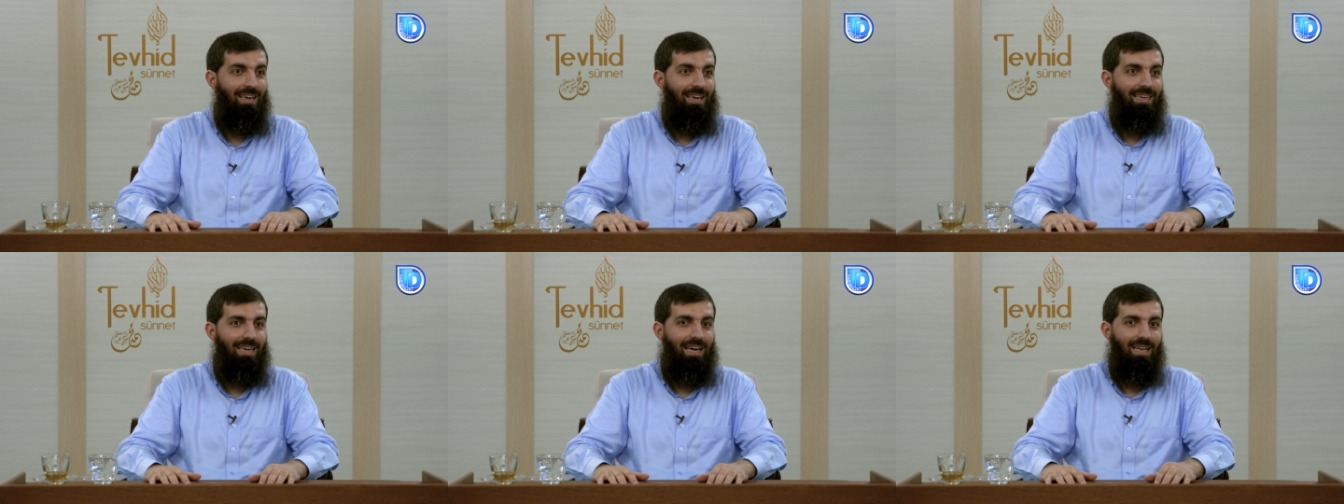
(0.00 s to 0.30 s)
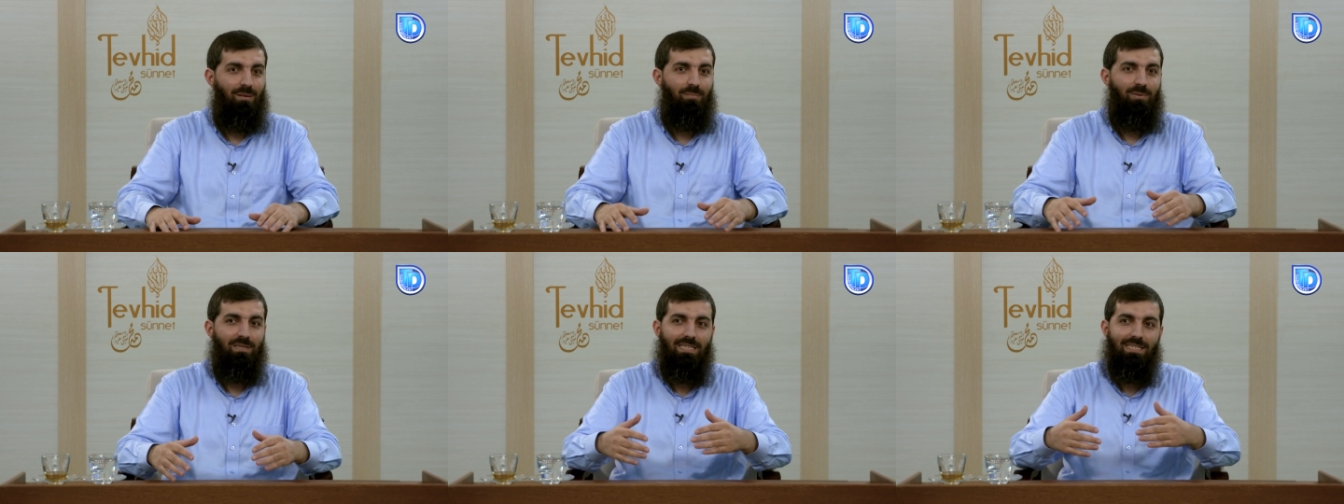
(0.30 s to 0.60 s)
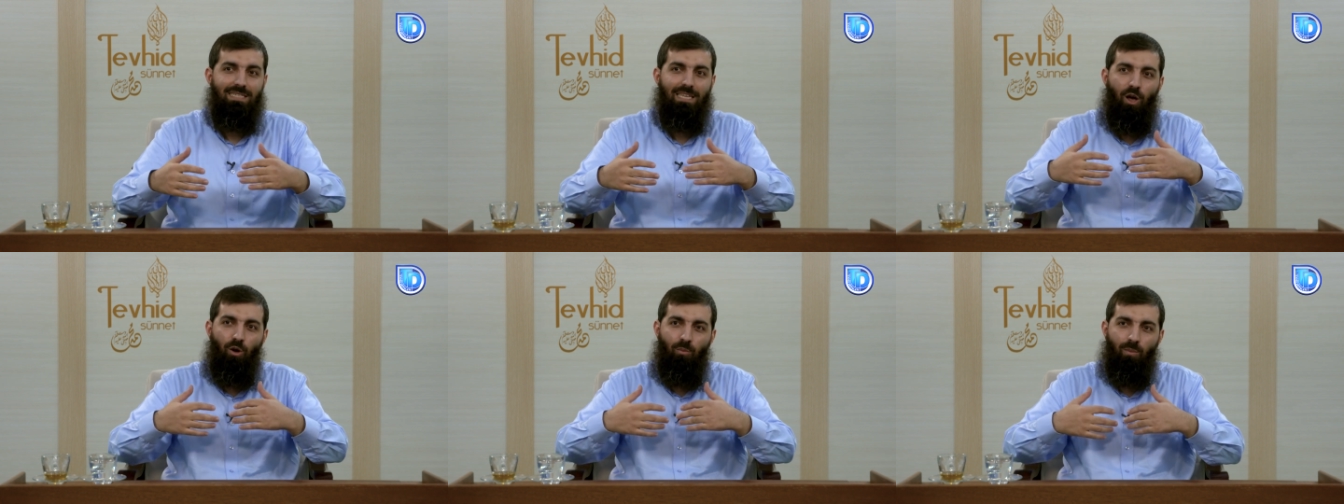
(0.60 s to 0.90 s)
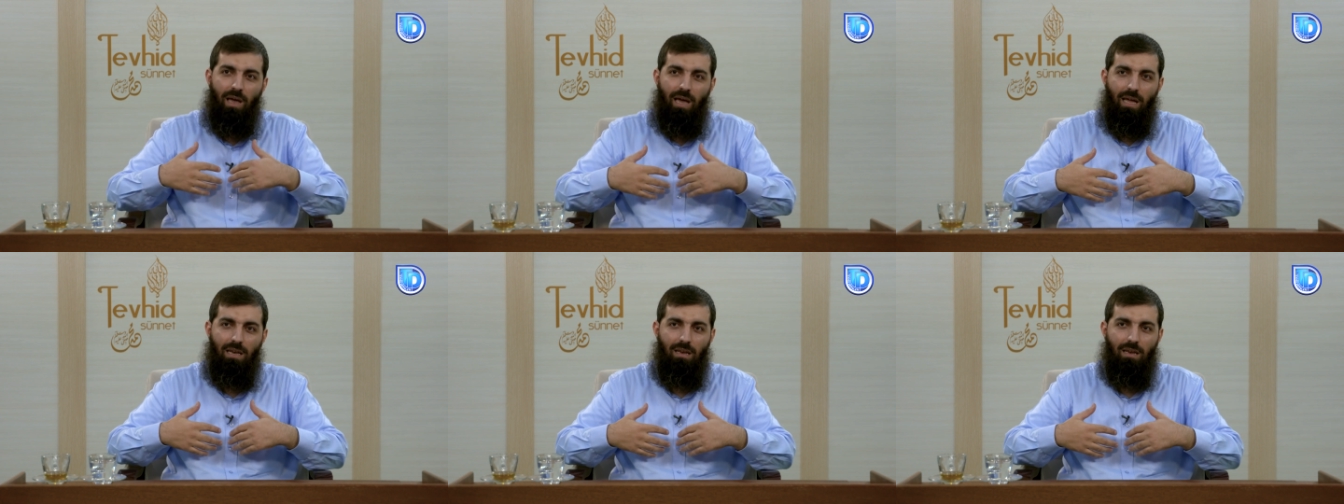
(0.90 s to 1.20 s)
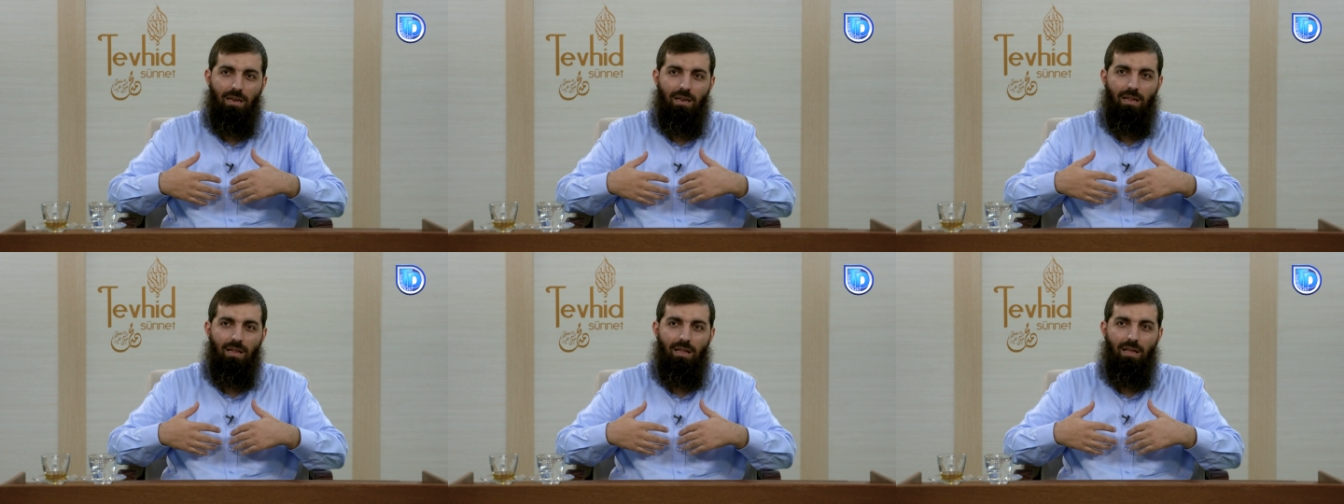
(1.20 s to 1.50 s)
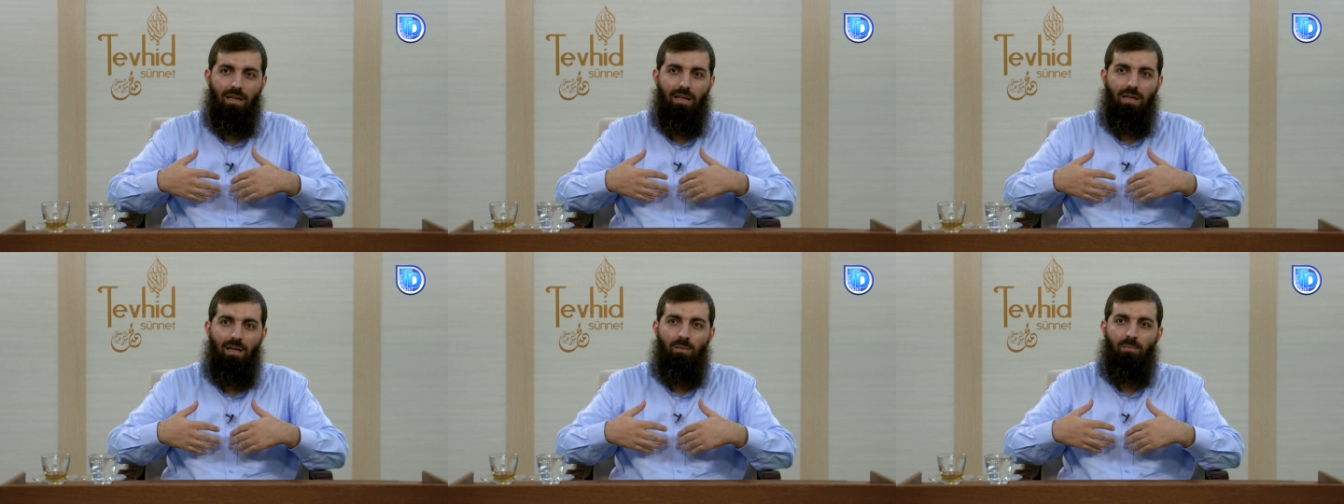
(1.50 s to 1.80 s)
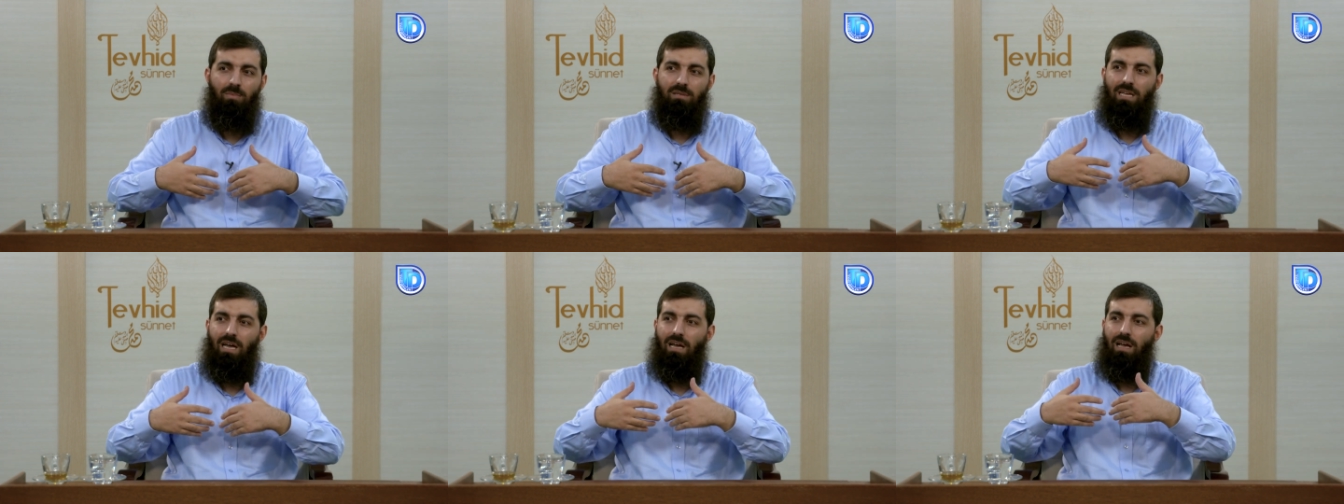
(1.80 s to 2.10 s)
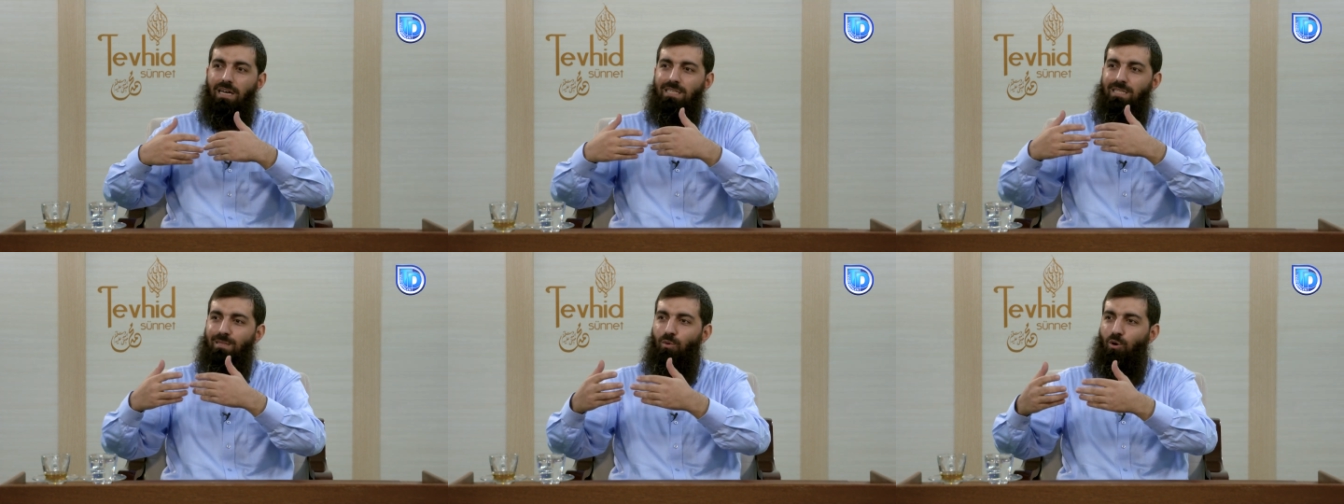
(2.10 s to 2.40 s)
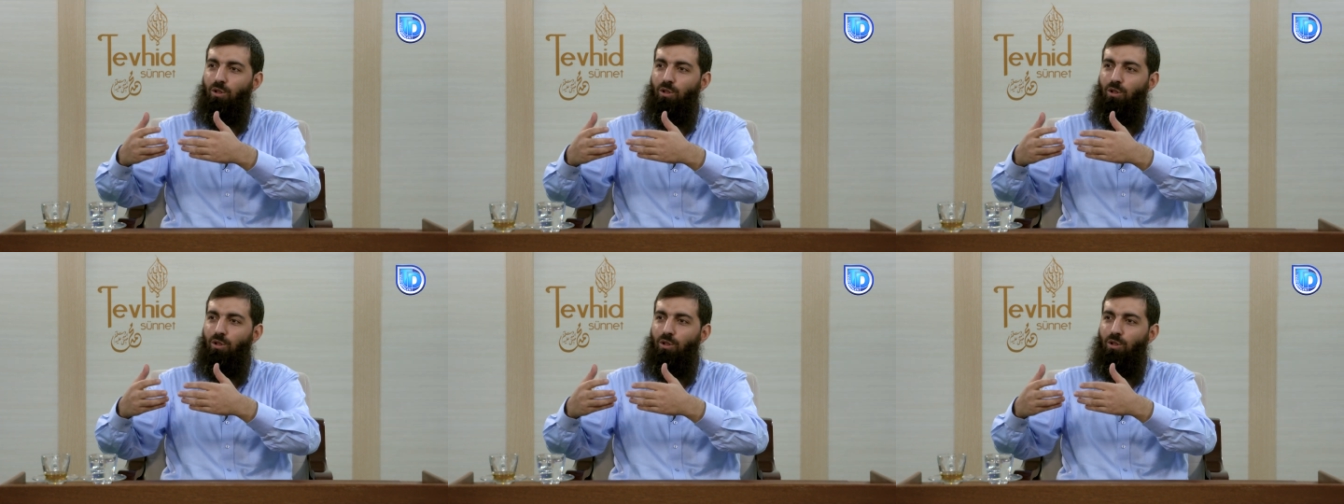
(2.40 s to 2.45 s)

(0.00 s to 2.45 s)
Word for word: Yani bizi sevmeyen bize hasım